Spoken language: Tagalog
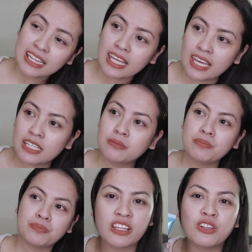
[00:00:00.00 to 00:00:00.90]
And then,
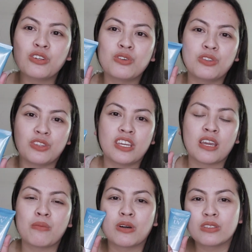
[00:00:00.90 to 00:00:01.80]
another good
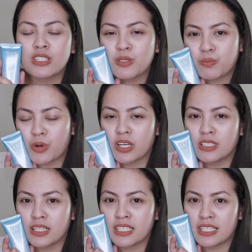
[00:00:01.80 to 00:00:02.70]
thing about this
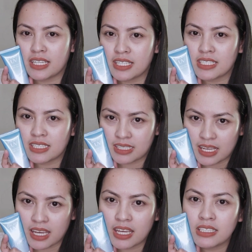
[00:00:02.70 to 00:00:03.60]
product is
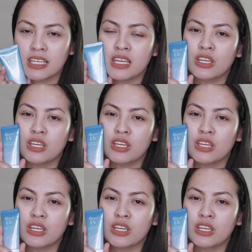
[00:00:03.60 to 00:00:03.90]
that